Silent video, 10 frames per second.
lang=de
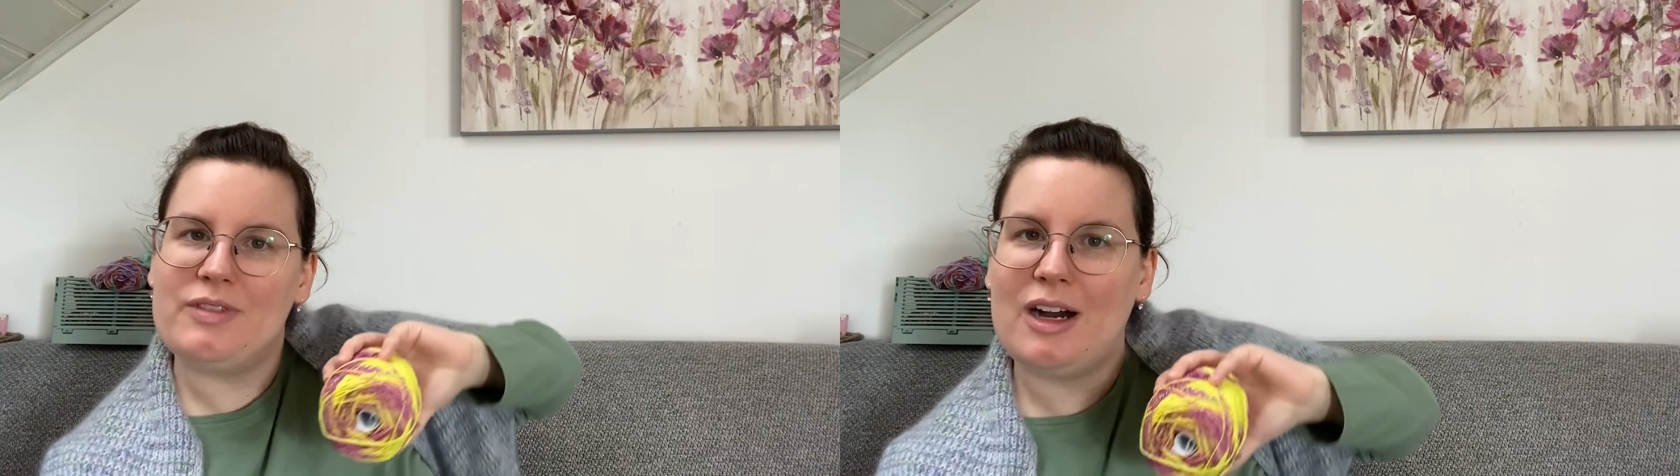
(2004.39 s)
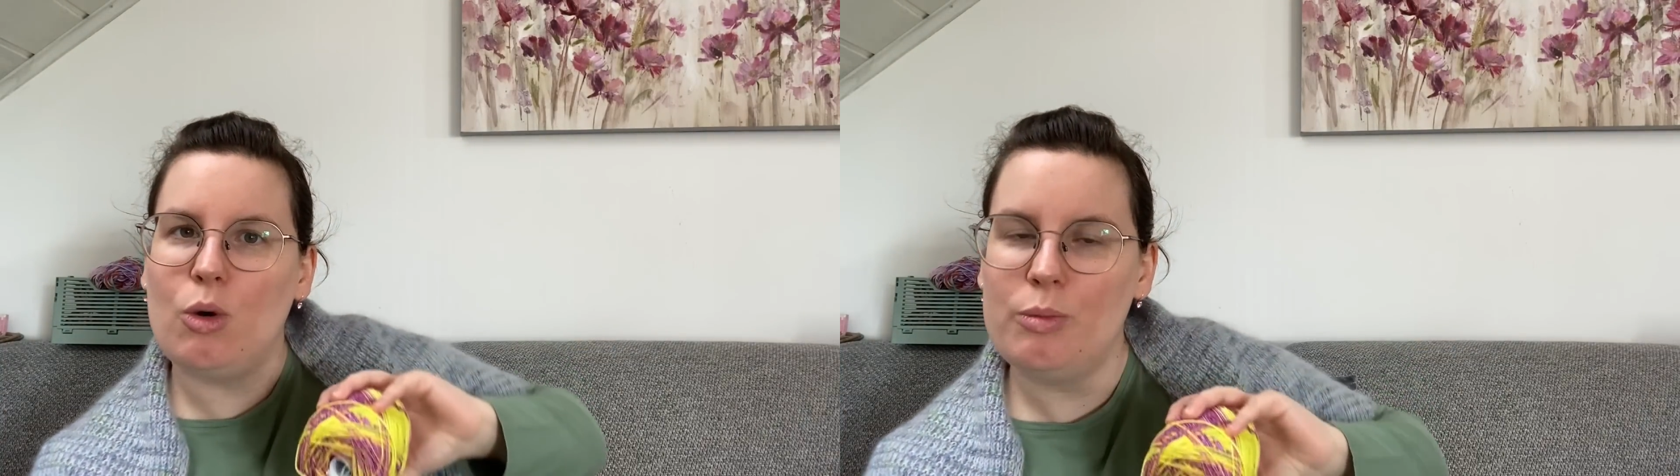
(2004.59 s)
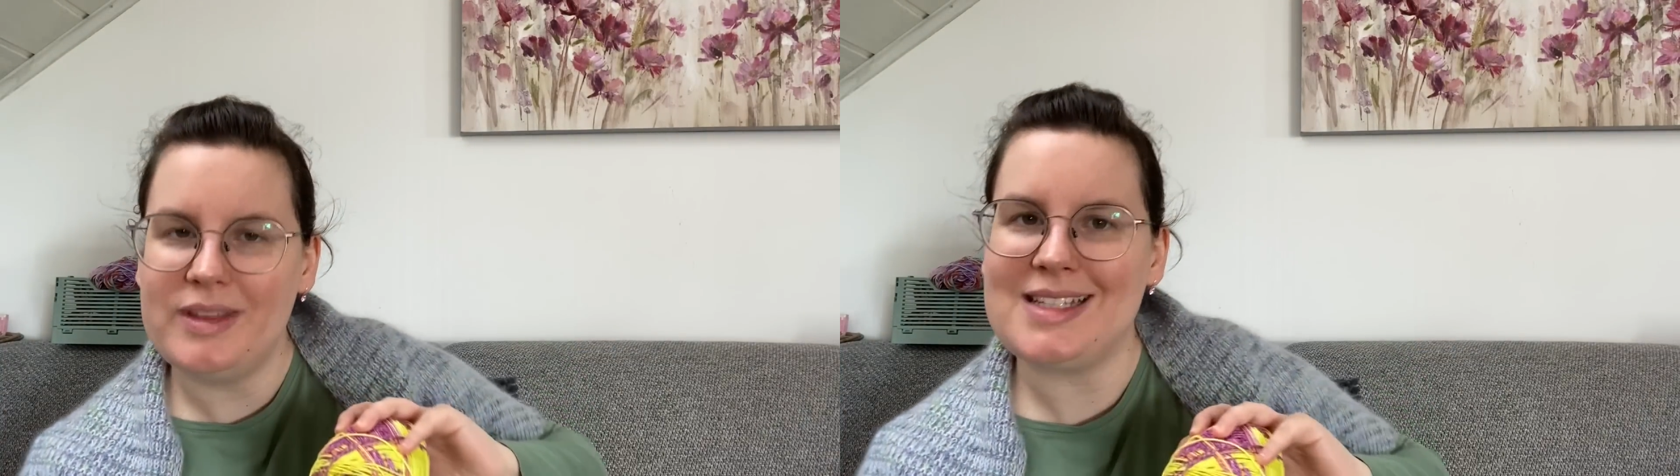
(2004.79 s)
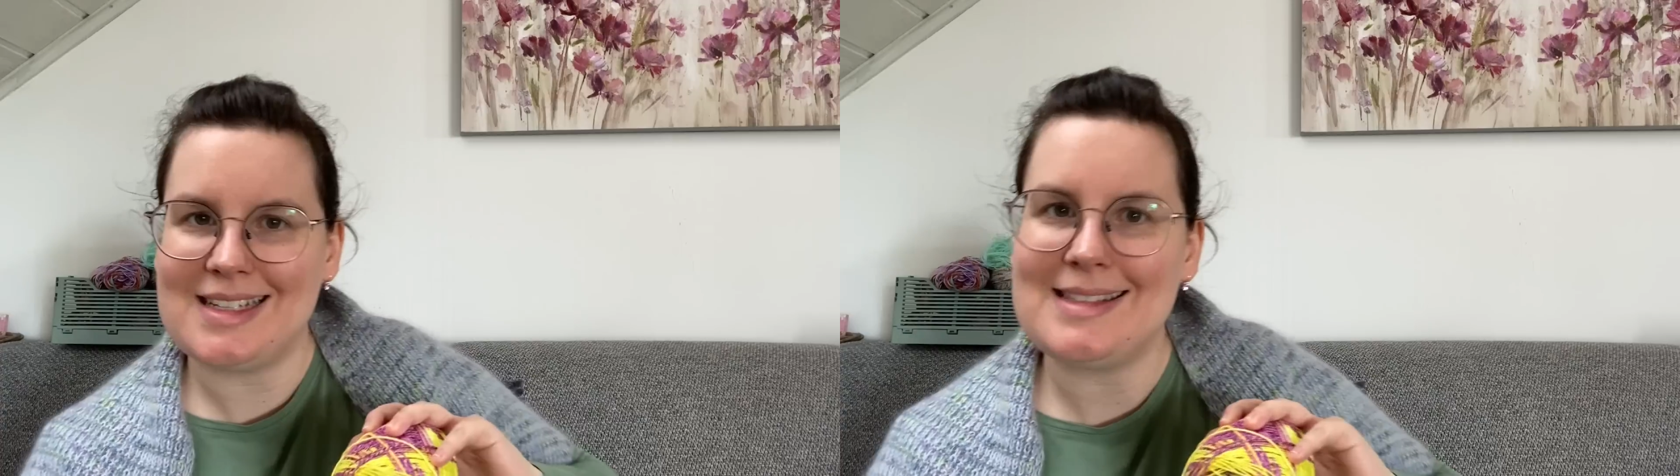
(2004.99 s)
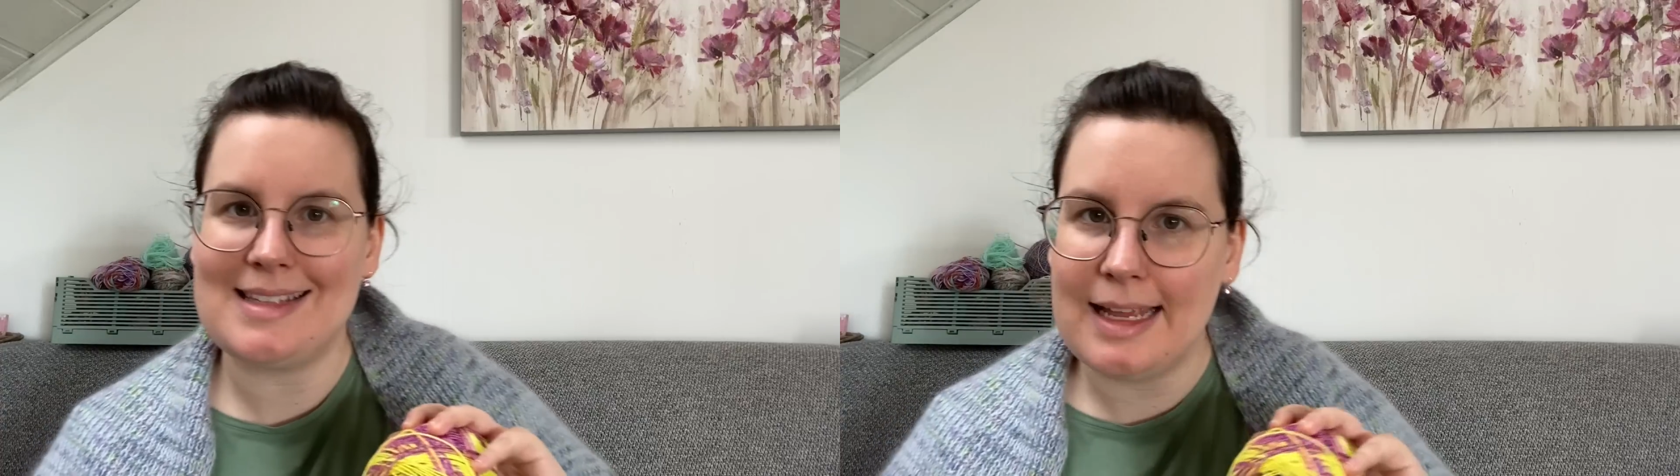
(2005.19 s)
Warum, das
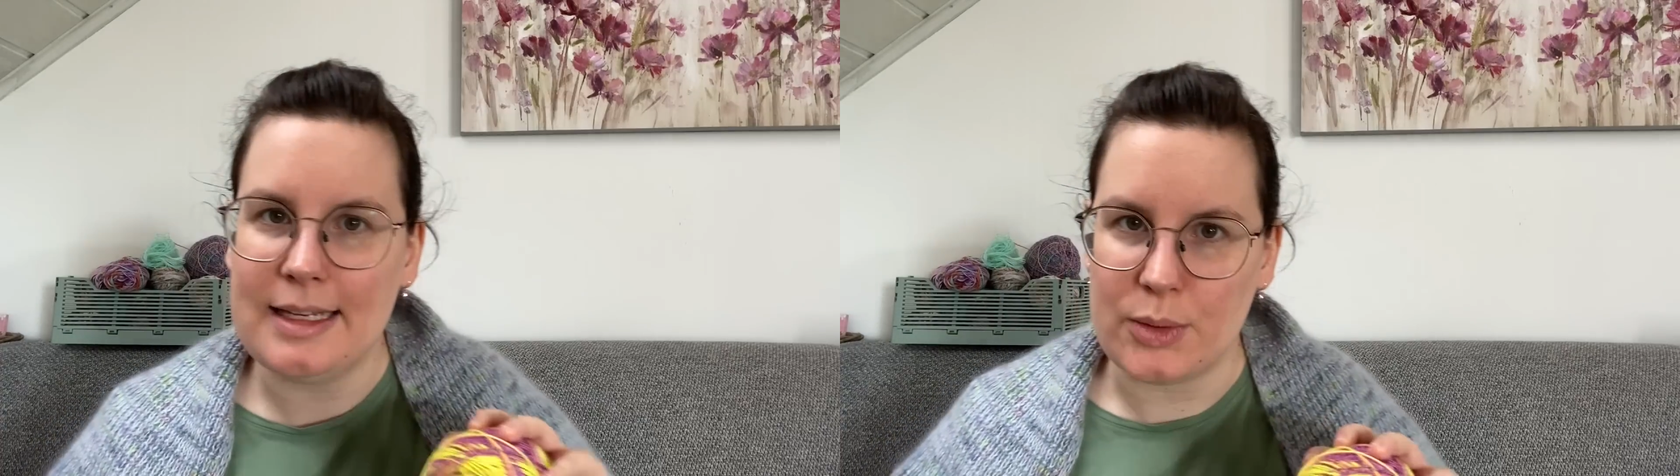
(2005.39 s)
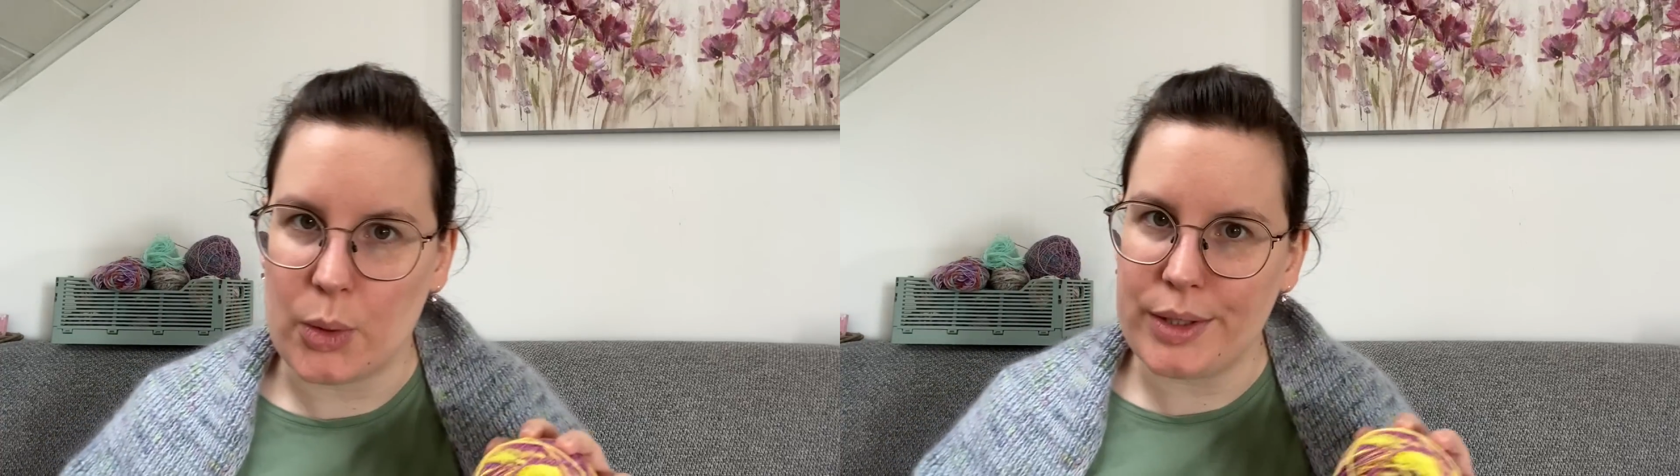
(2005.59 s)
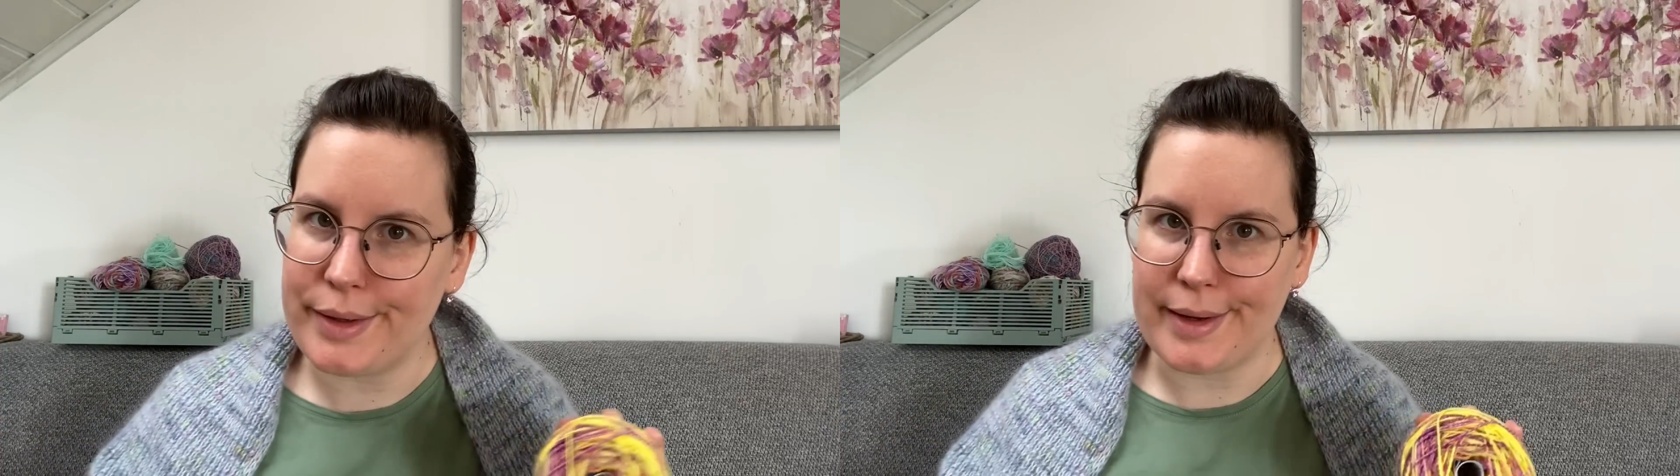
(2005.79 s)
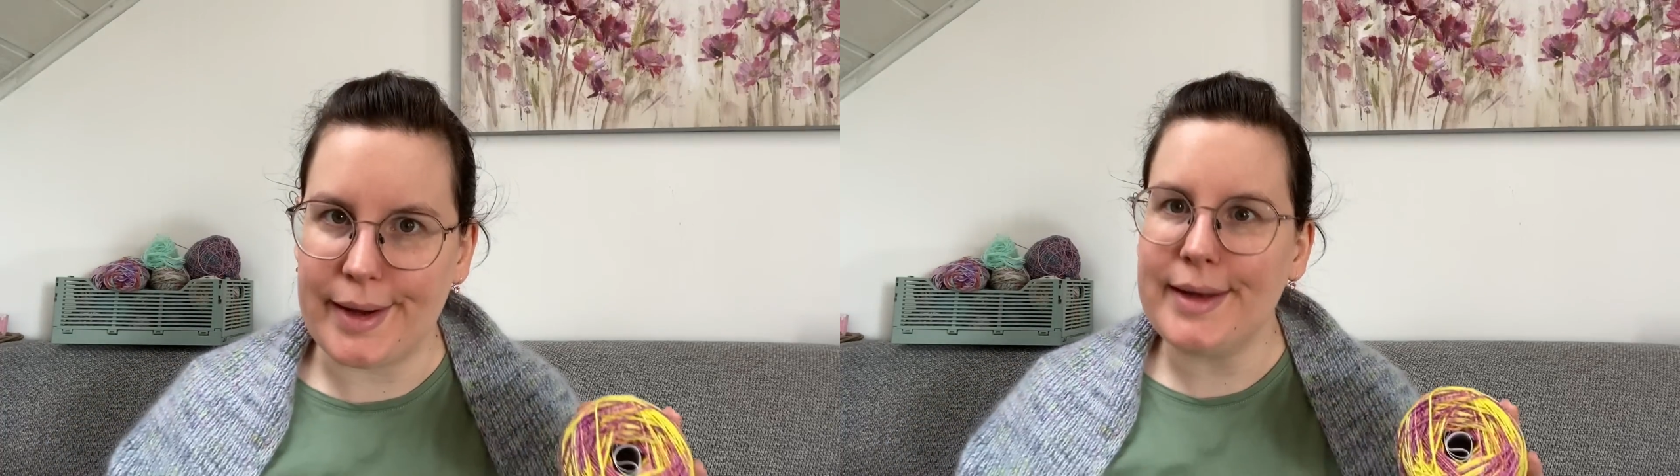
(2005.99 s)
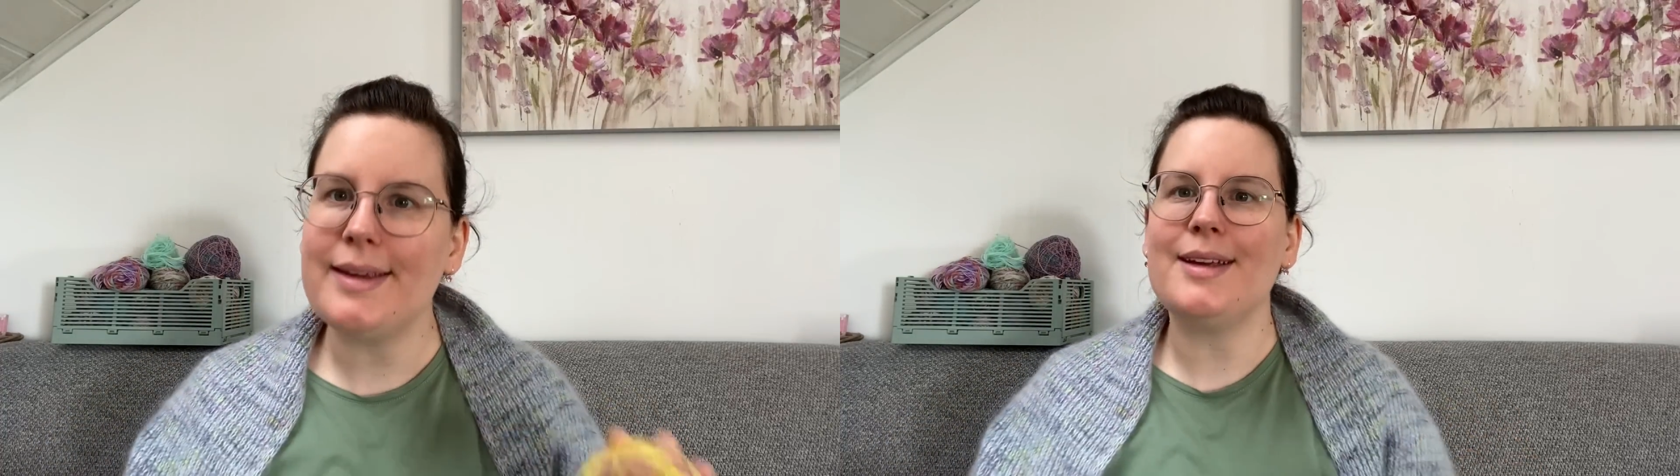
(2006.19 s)
erzähle ich euch
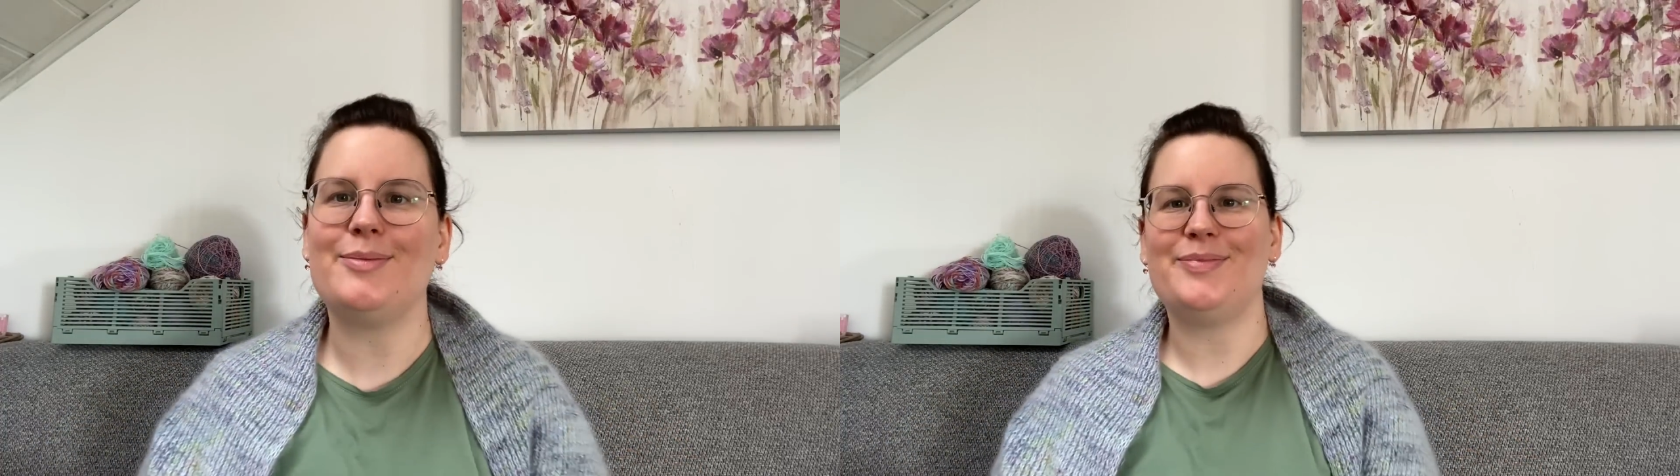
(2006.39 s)
gleich.